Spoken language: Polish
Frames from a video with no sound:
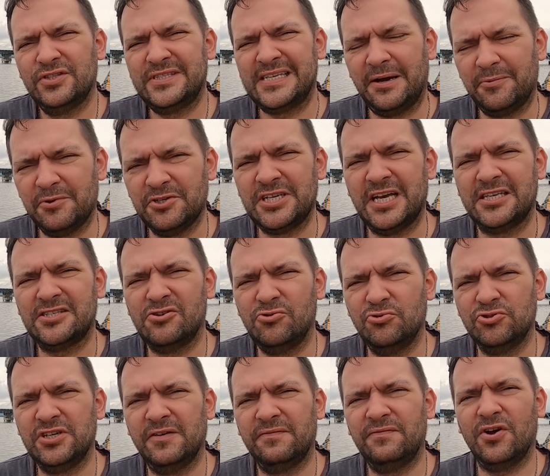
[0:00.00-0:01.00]
cały czas
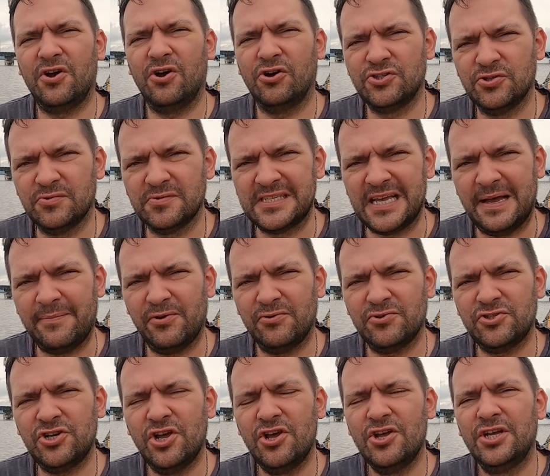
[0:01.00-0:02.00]
ludzie wychodzą za
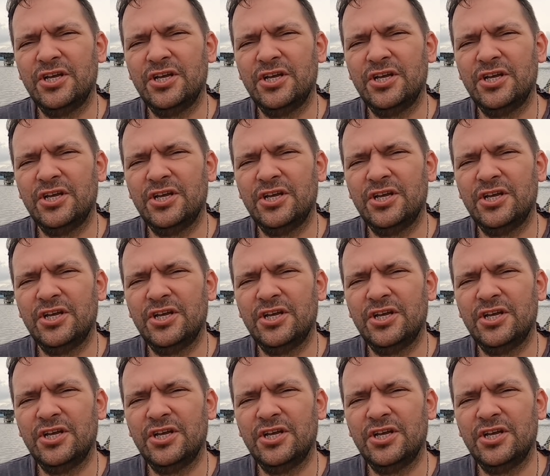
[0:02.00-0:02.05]
mąż,